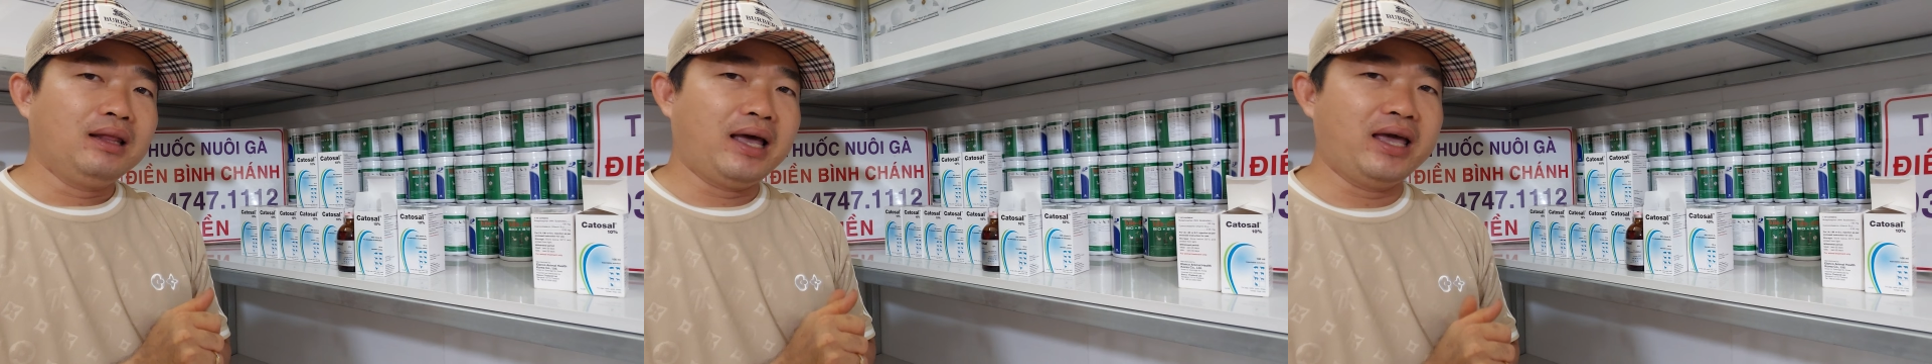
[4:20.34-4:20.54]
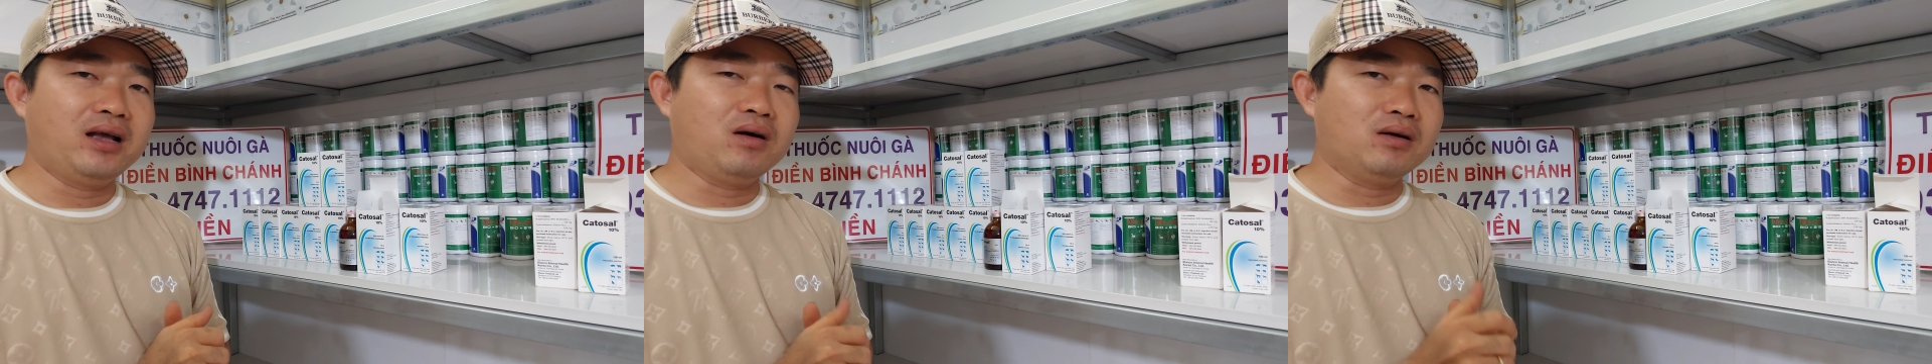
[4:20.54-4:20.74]

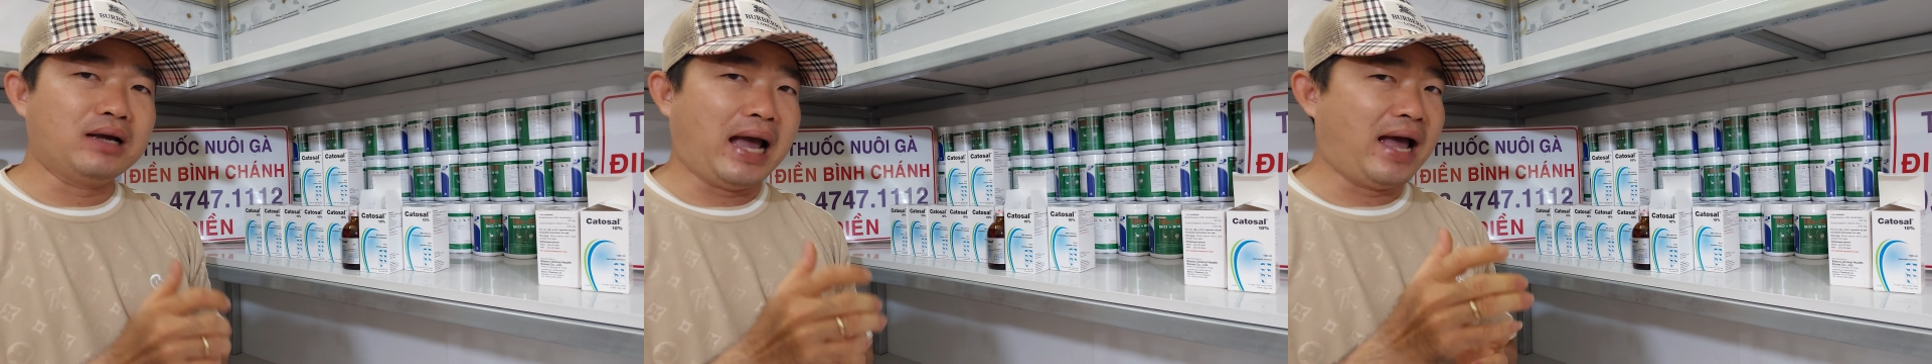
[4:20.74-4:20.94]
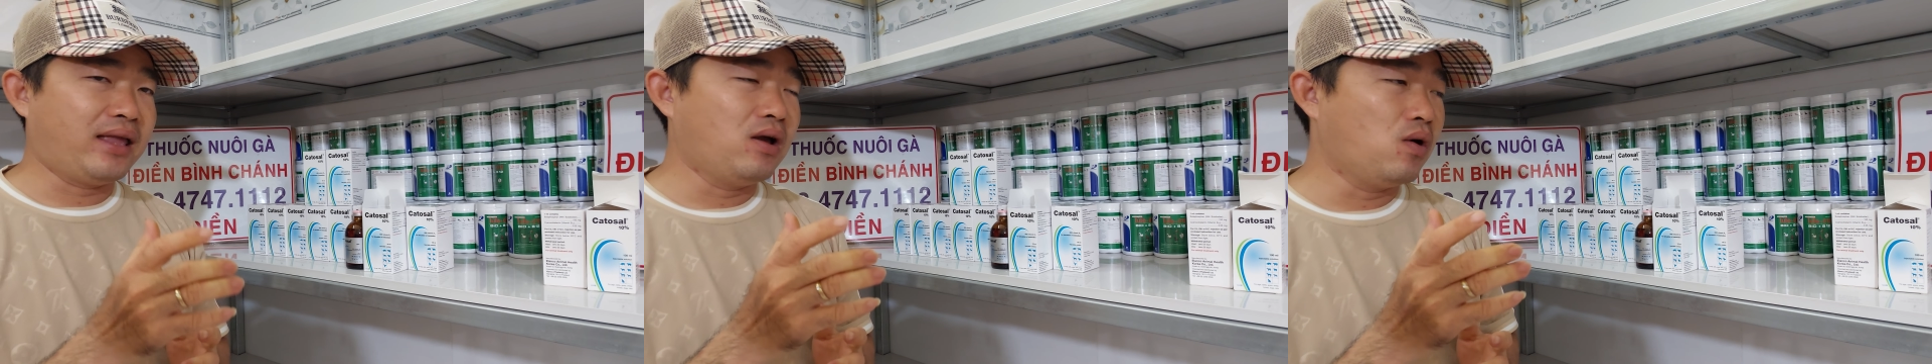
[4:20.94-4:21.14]
thì con
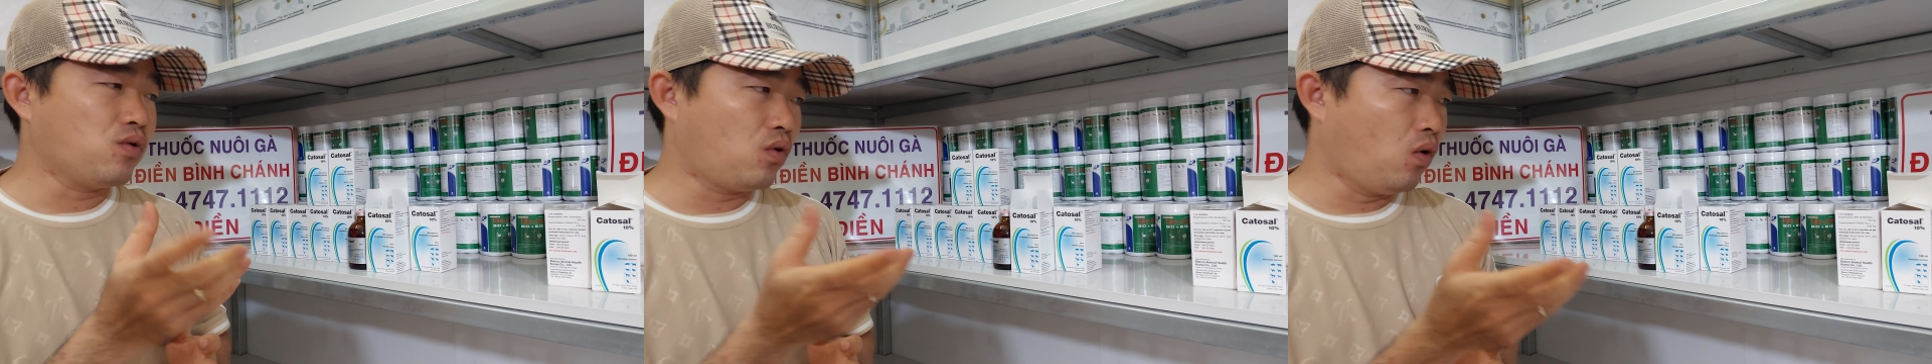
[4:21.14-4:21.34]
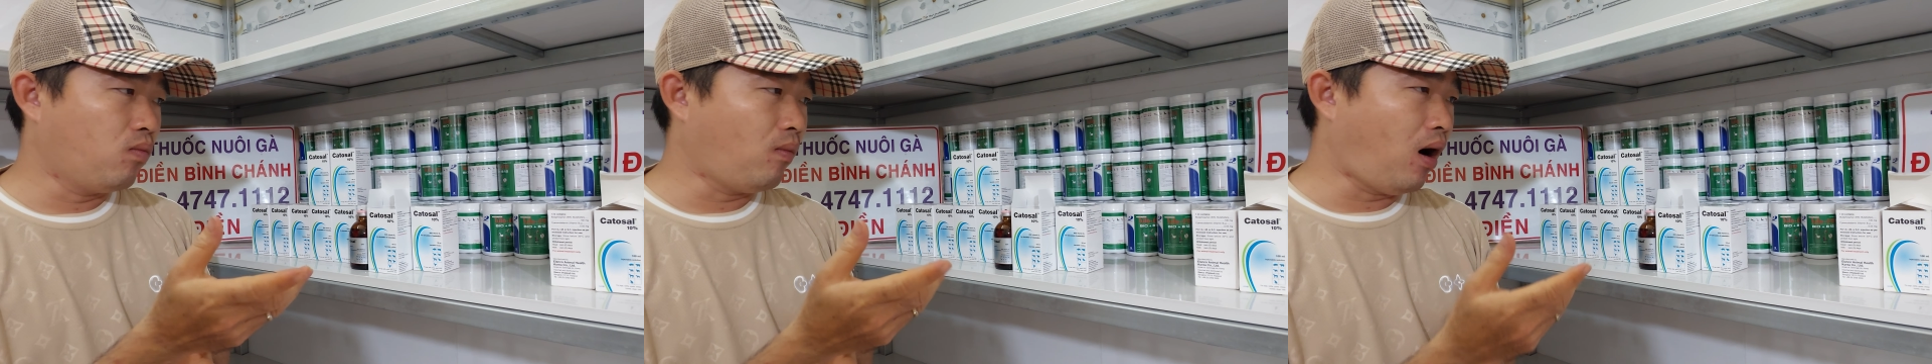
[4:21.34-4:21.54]
gà vô
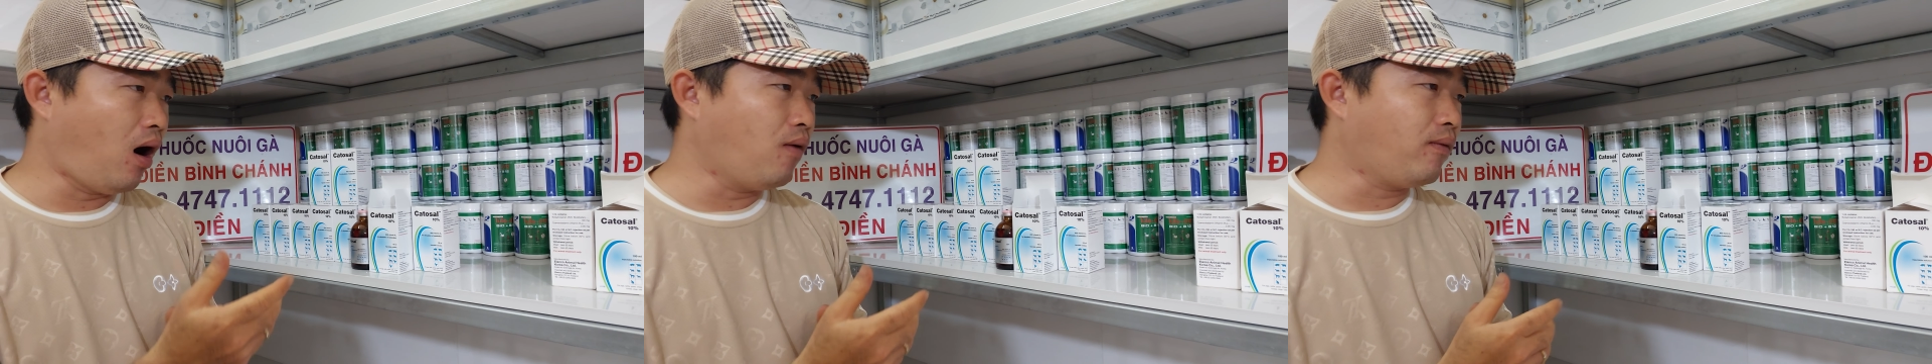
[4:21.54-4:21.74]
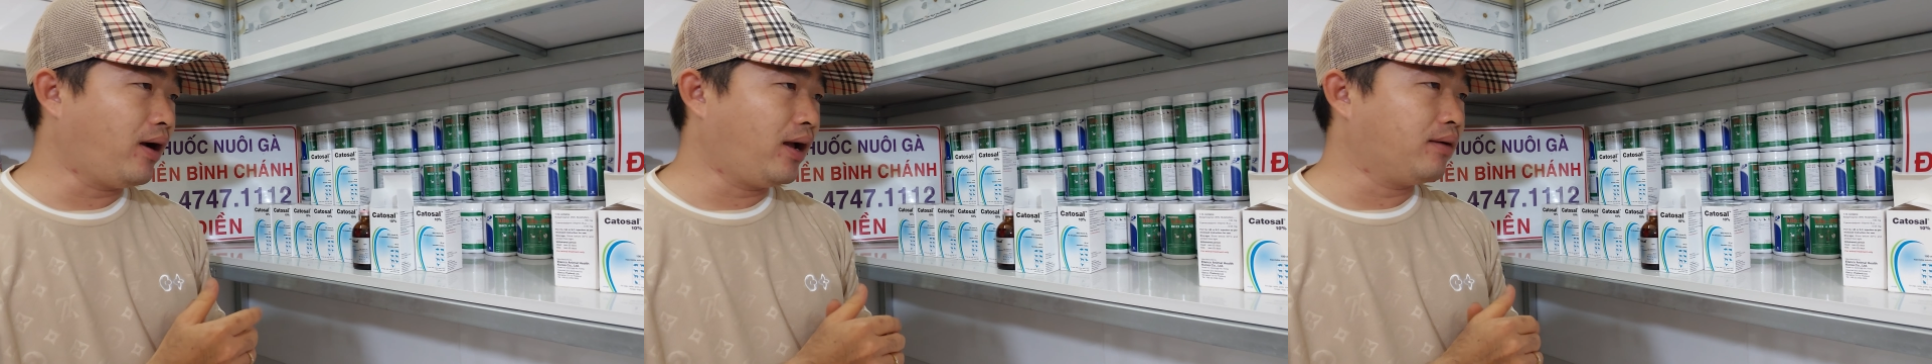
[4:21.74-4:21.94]
chuồng
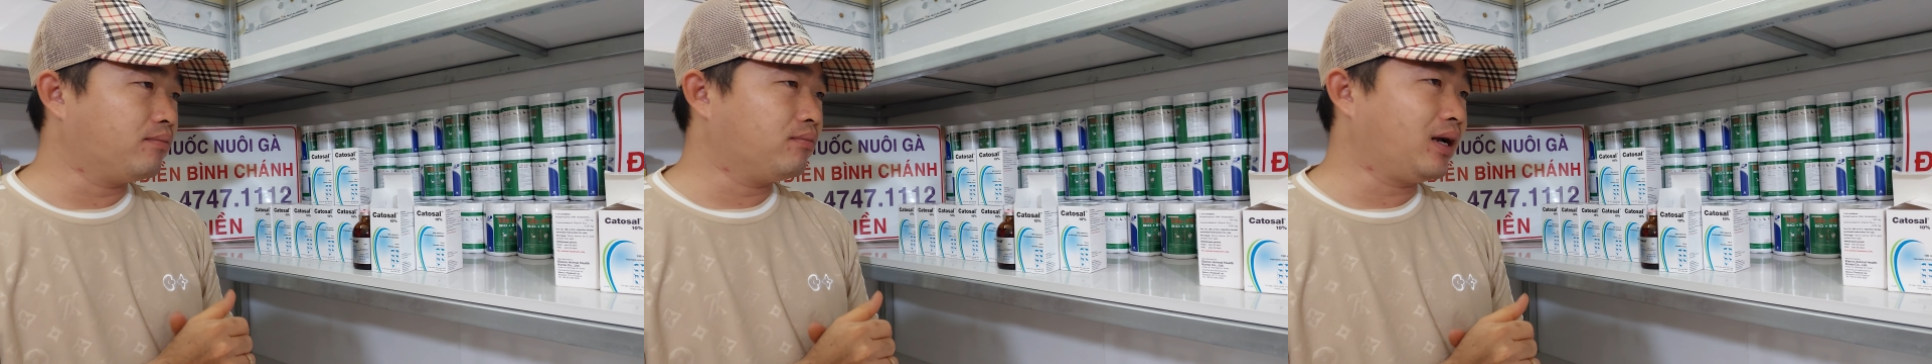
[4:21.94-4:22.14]
một á